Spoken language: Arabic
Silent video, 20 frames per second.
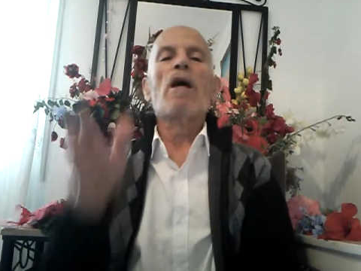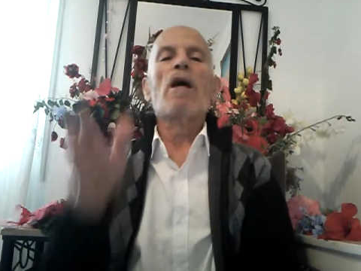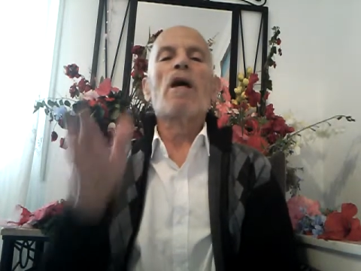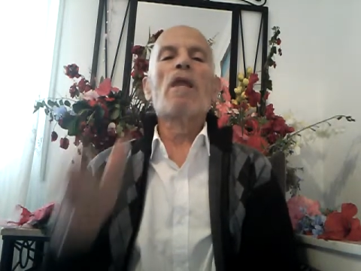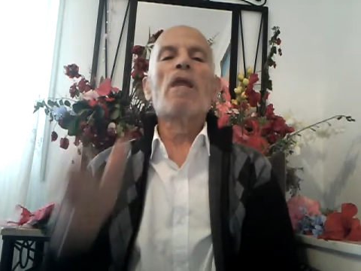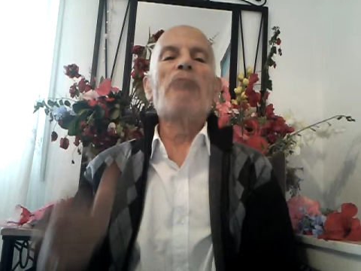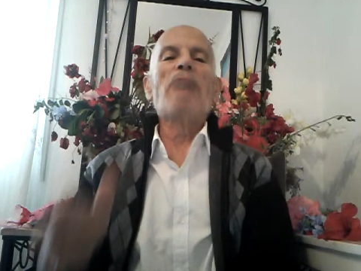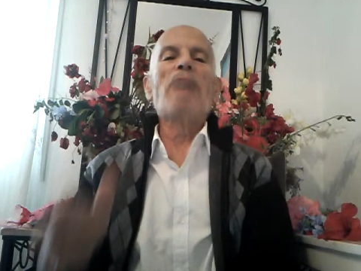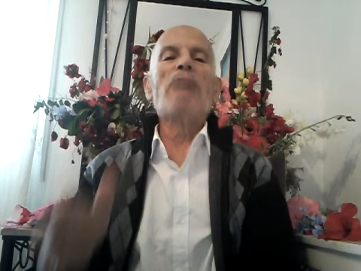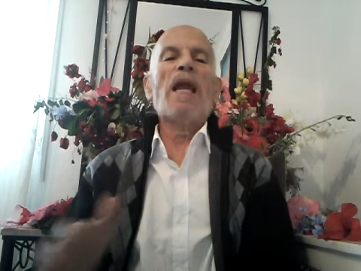
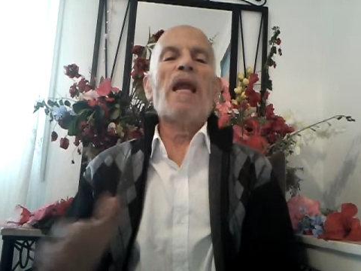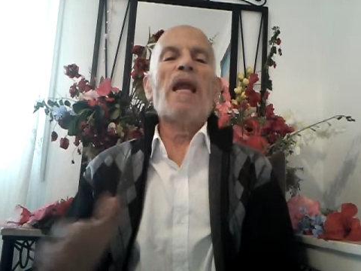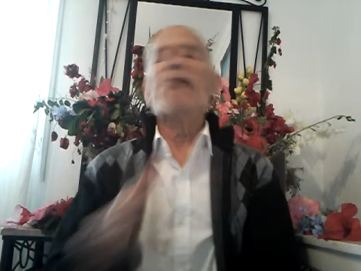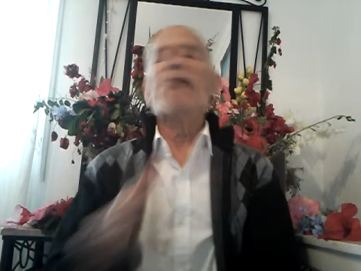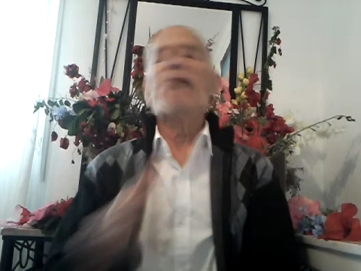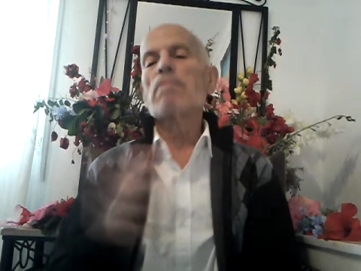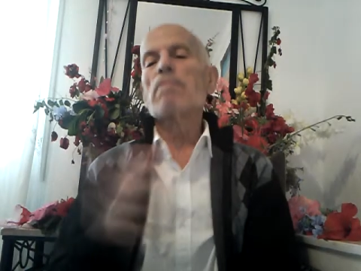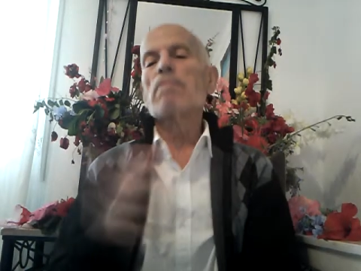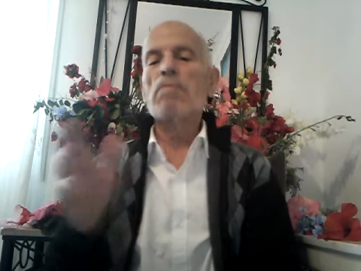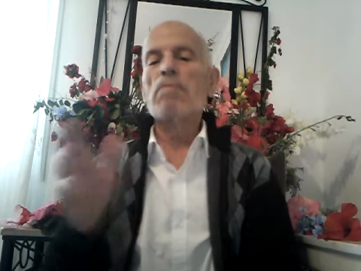
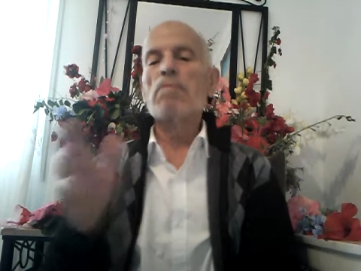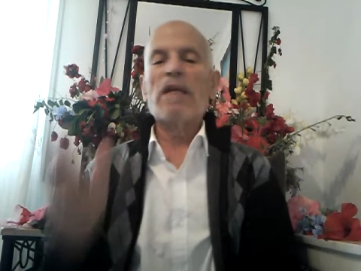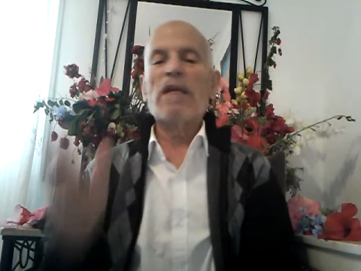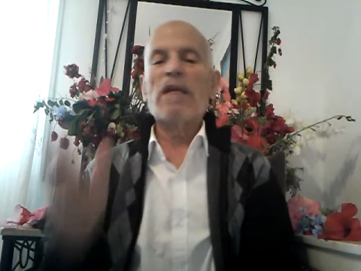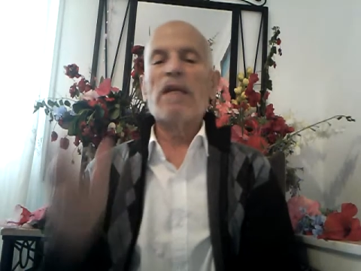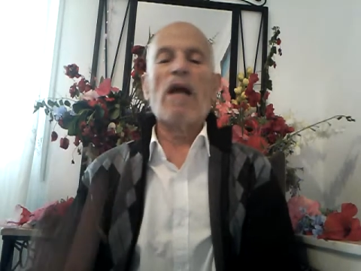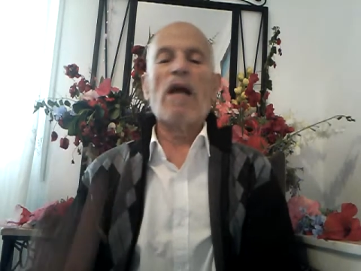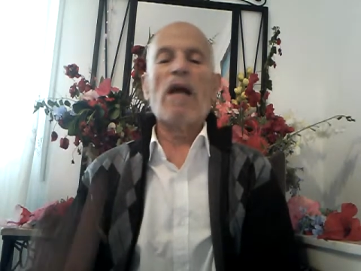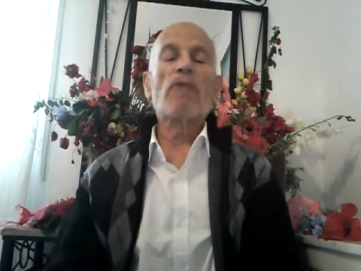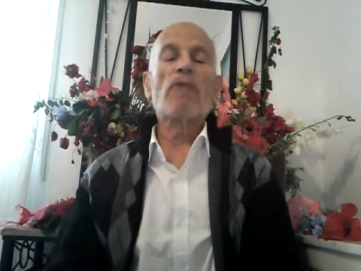المعنى
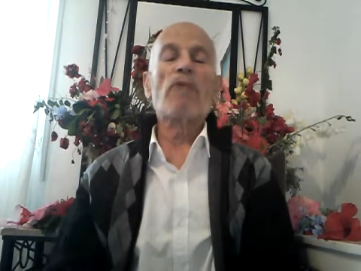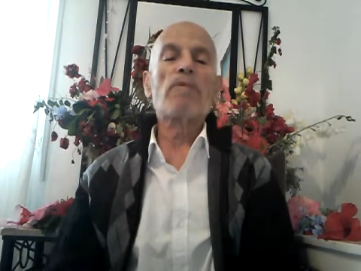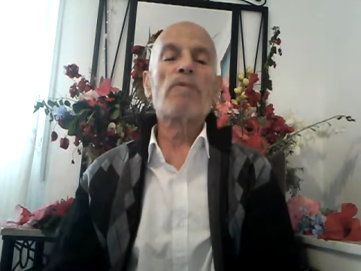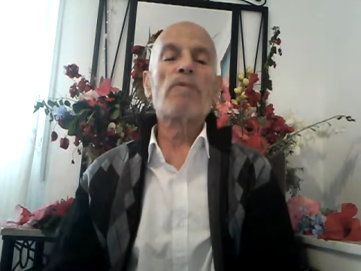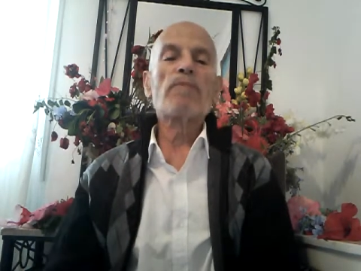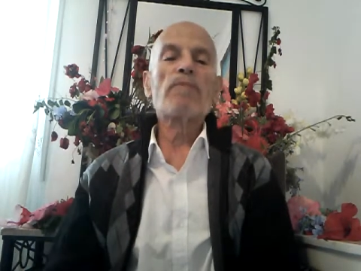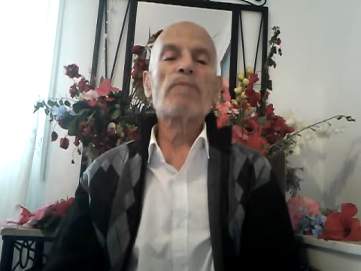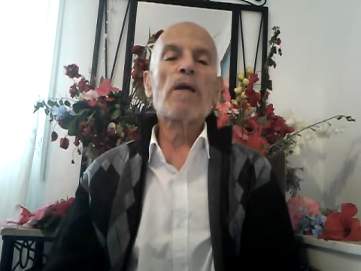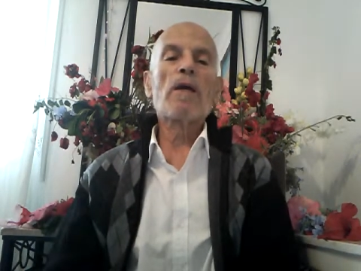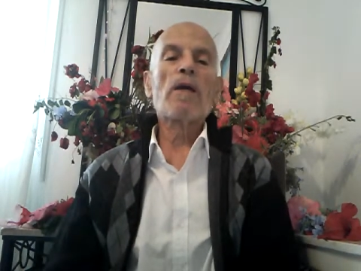بعيد عنكم
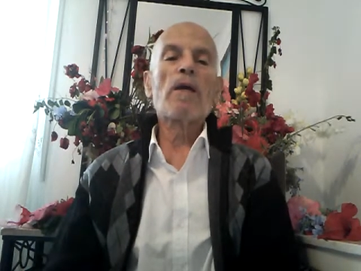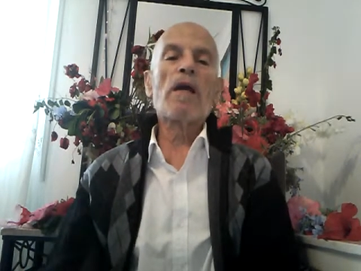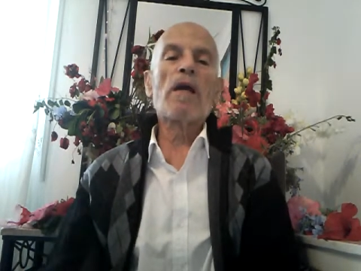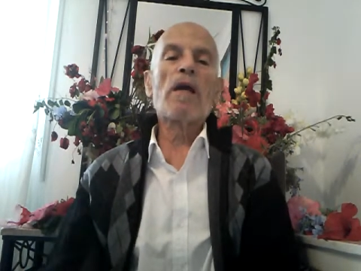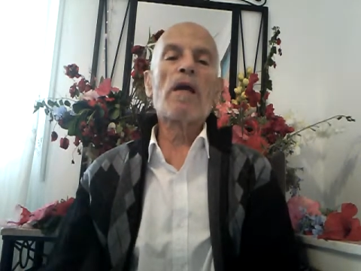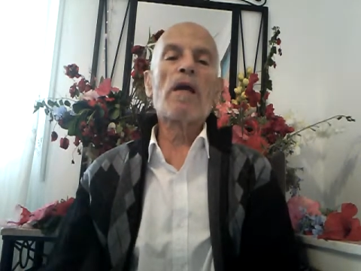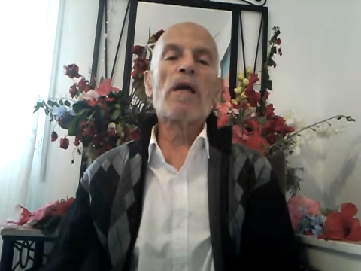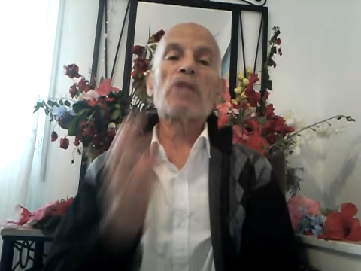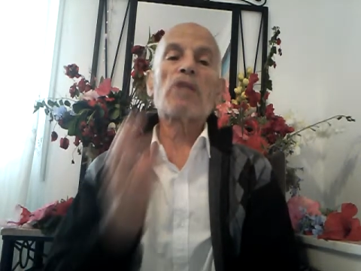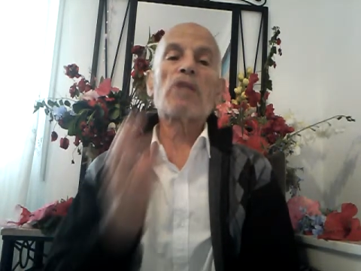
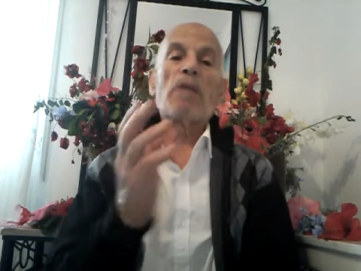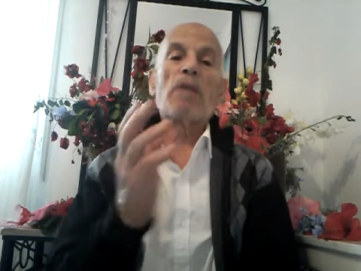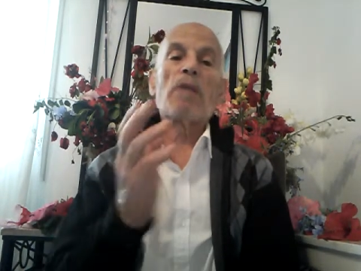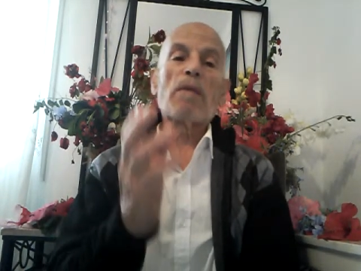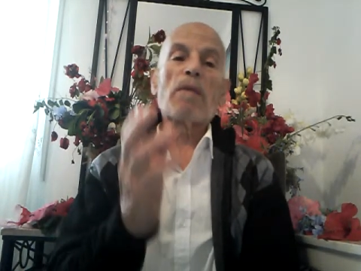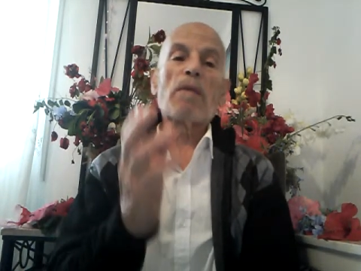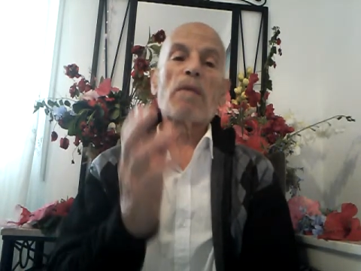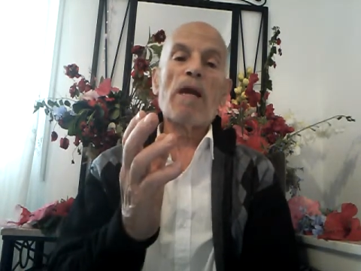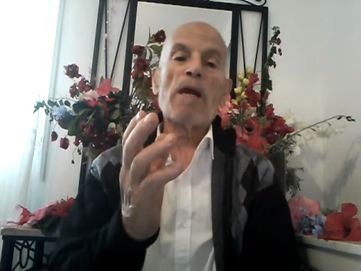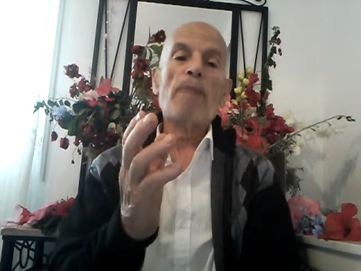هذا مصيبة
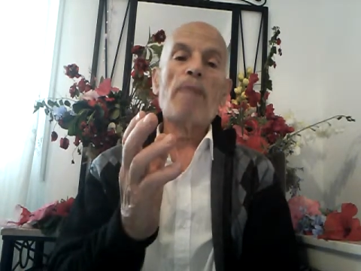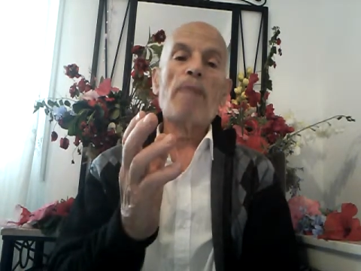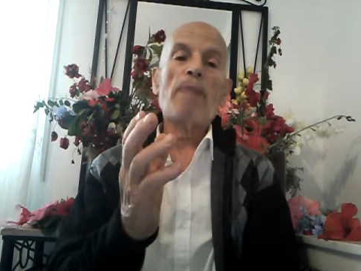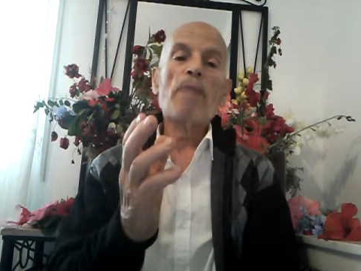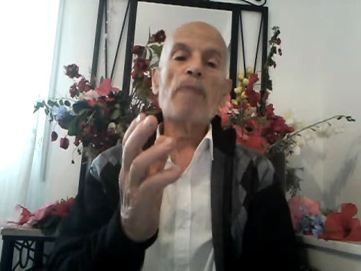كبيرة